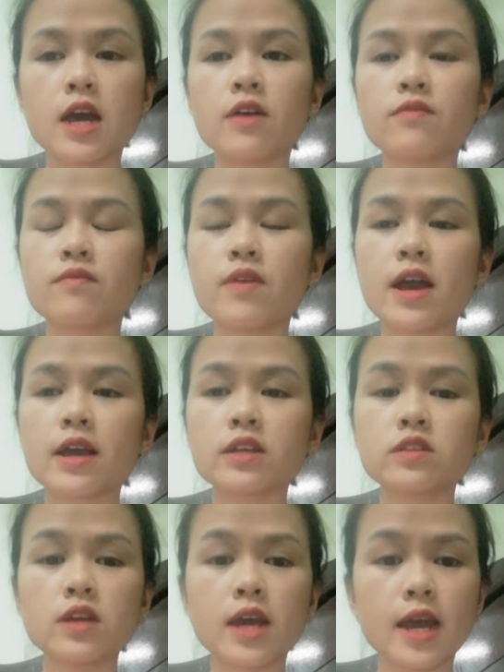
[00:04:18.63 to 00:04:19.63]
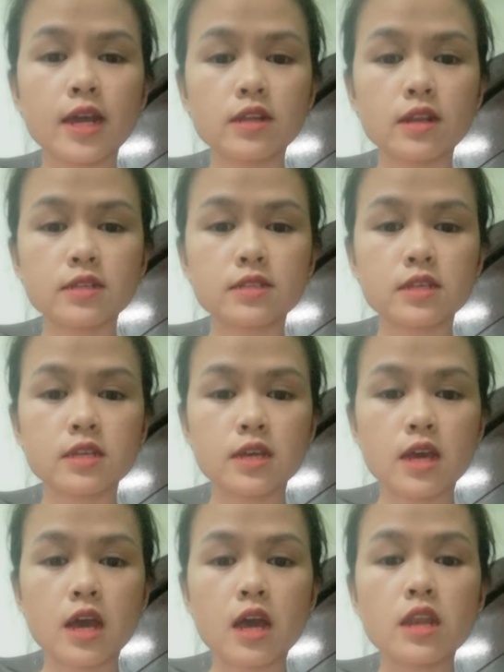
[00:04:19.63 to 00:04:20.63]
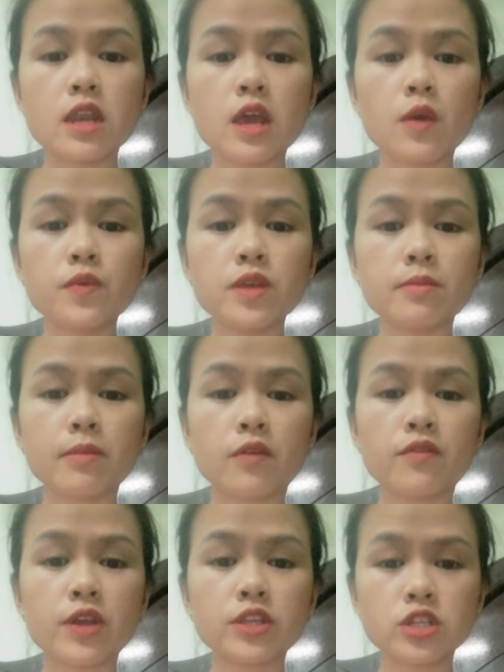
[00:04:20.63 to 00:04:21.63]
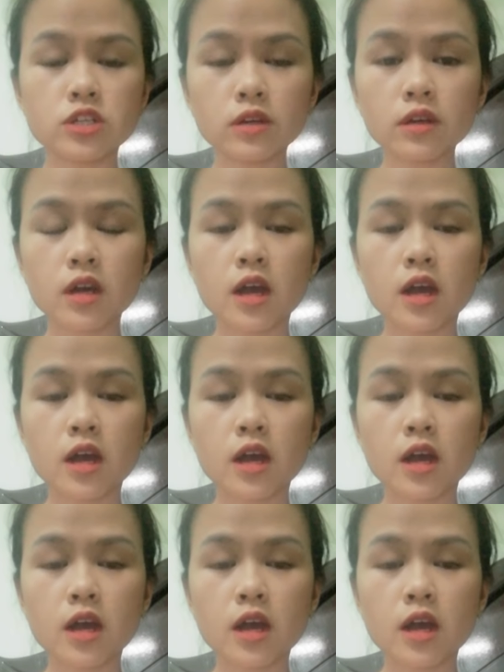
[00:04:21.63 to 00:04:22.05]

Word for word: và cái thứ hai nữa là gì nếu như ở vế trước